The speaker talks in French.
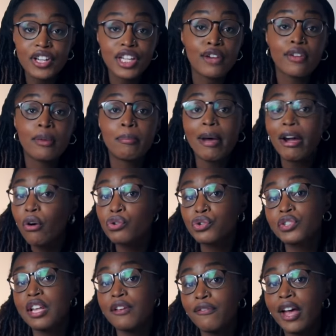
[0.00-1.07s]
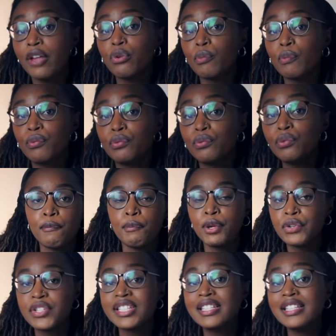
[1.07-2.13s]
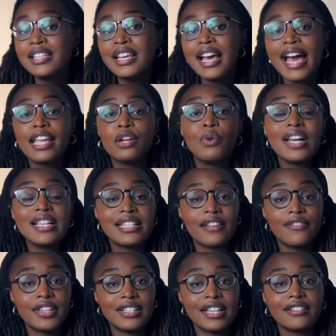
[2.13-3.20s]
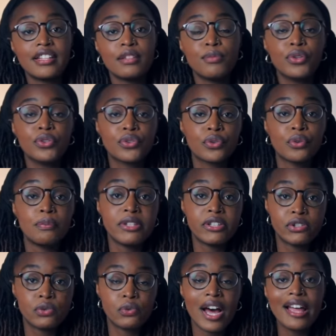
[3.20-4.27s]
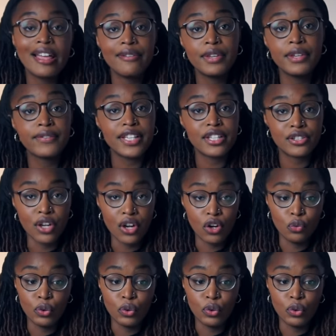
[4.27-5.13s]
il n'y avait pas grand chose à faire non plus. Mais aussi, Aiwa savait certainement que Mitsuha vivait seule.